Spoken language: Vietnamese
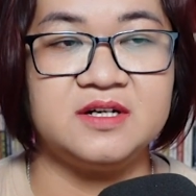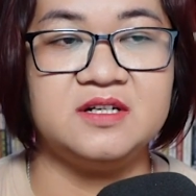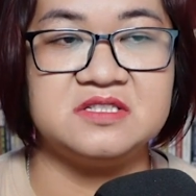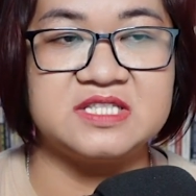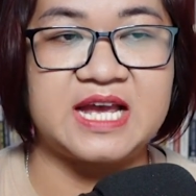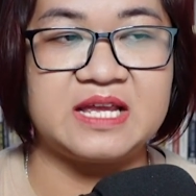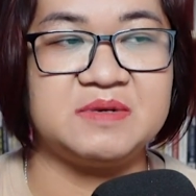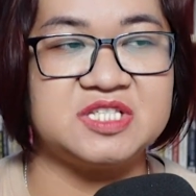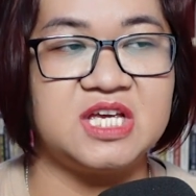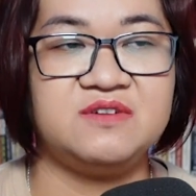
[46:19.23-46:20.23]
đừng dại
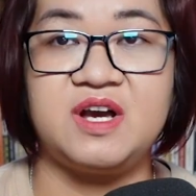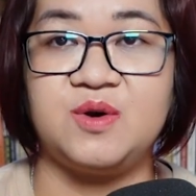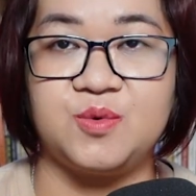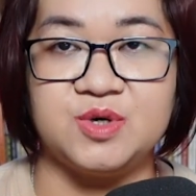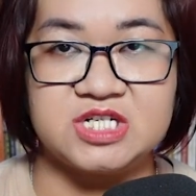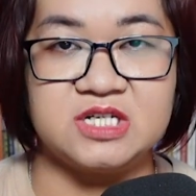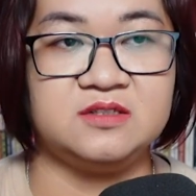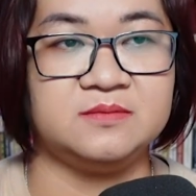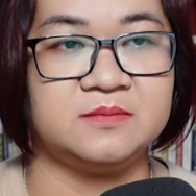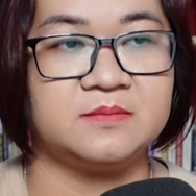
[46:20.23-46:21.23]
mà dây vào của
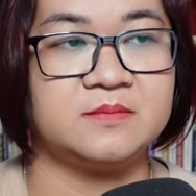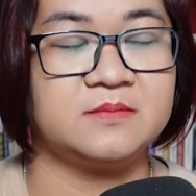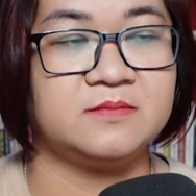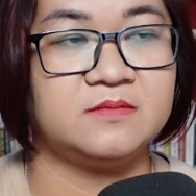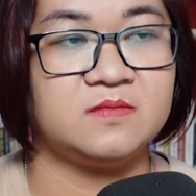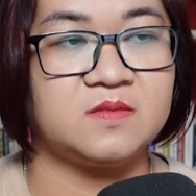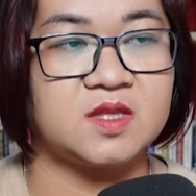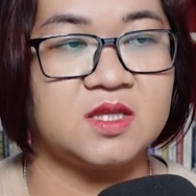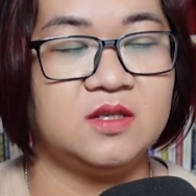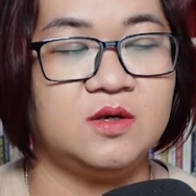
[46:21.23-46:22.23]
rừng.
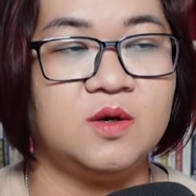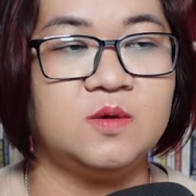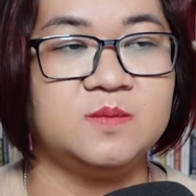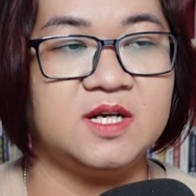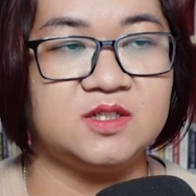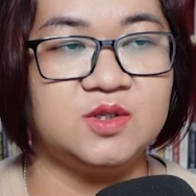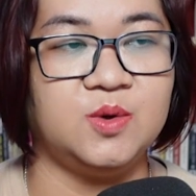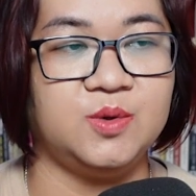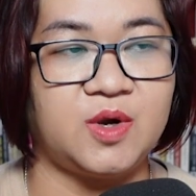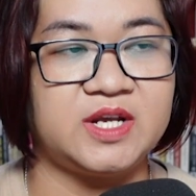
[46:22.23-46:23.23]
Hùng gật
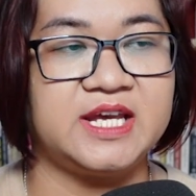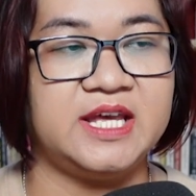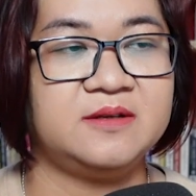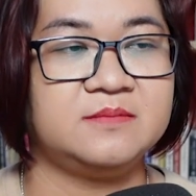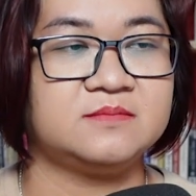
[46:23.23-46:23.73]
gù nói khẽ.